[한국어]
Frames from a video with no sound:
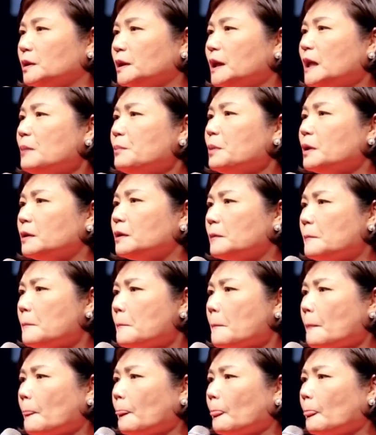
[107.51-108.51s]
내 남편은
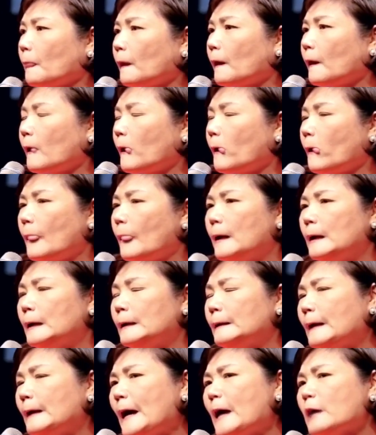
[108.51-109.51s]

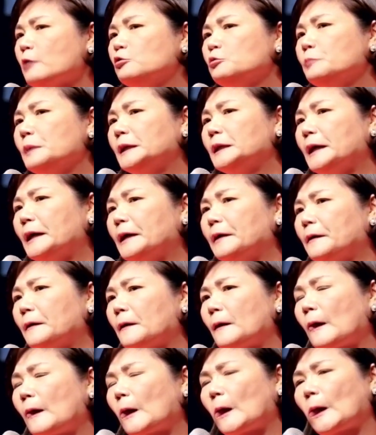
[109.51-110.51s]
나의 꿈에 대하여,
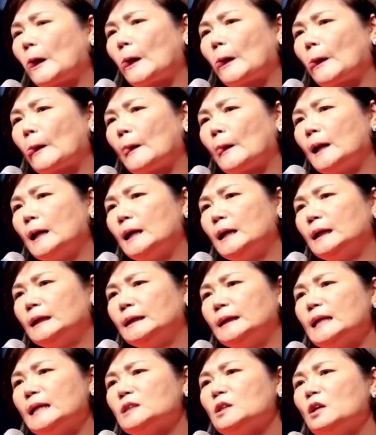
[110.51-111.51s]

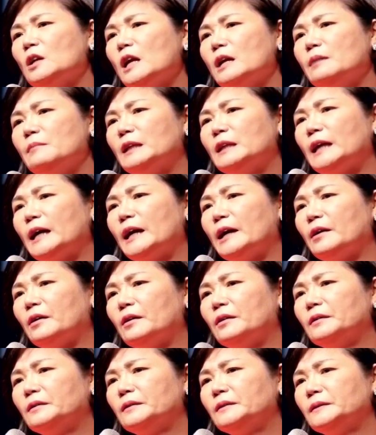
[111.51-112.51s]
내 설레임에 대하여
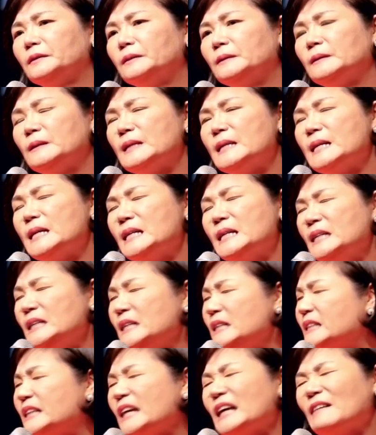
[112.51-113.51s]

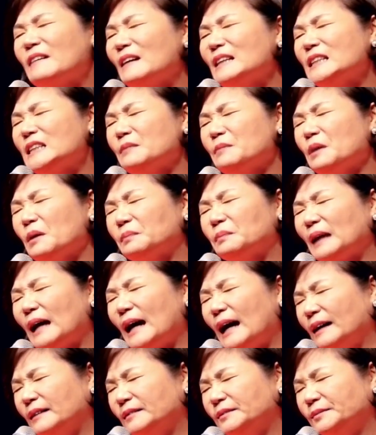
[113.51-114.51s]
일체 관심이
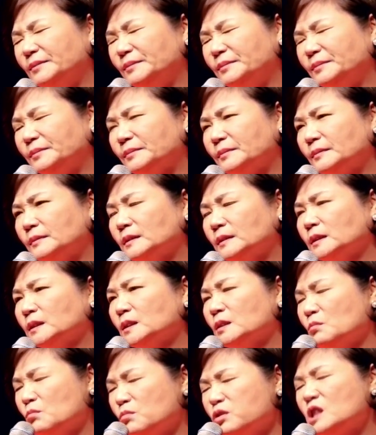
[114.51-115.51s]
없다.
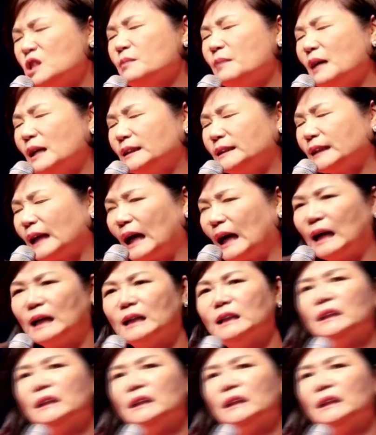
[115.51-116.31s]
묻지 말자.